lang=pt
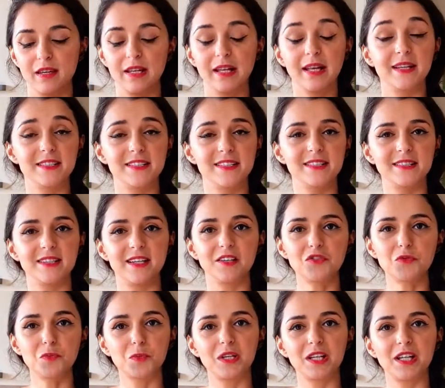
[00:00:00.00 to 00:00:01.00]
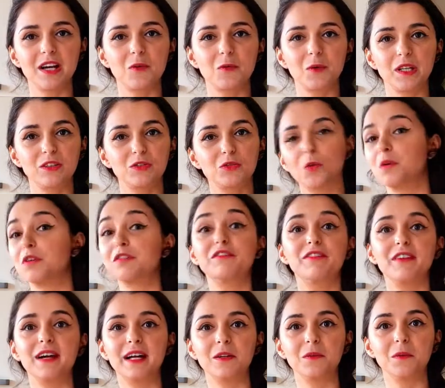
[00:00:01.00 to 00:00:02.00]
ele é resistente porque ele aguentou
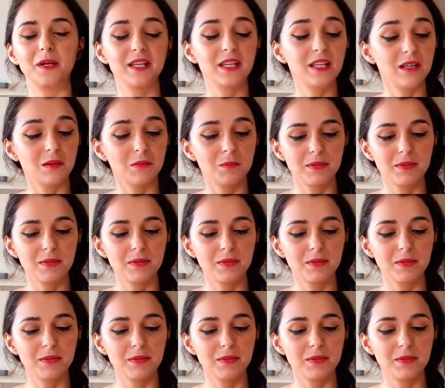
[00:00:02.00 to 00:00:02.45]
inverno aí,